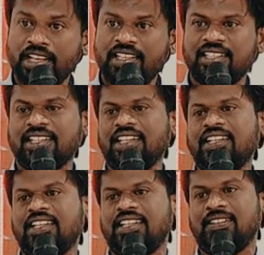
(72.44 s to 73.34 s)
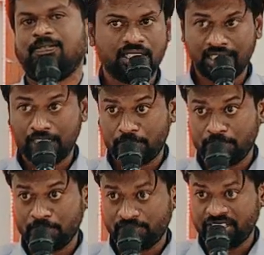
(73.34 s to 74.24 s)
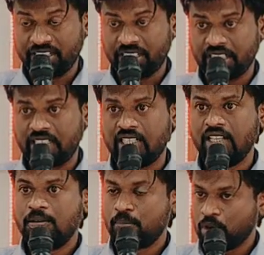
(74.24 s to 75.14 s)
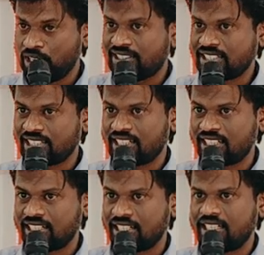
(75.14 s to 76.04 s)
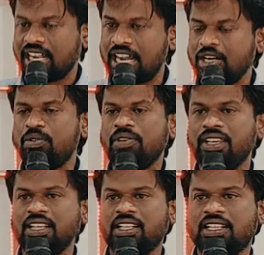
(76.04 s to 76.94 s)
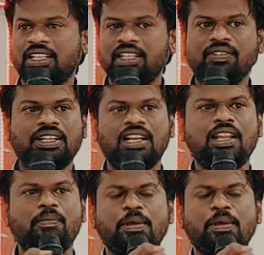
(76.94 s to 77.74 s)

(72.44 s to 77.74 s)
நீங்கள் இருக்கிறீர்கள் தீயணைப்பு வீரர்கள் போலீஸ்காரர்கள் இராணுவ வீரர்கள் இவங்களெல்லாம்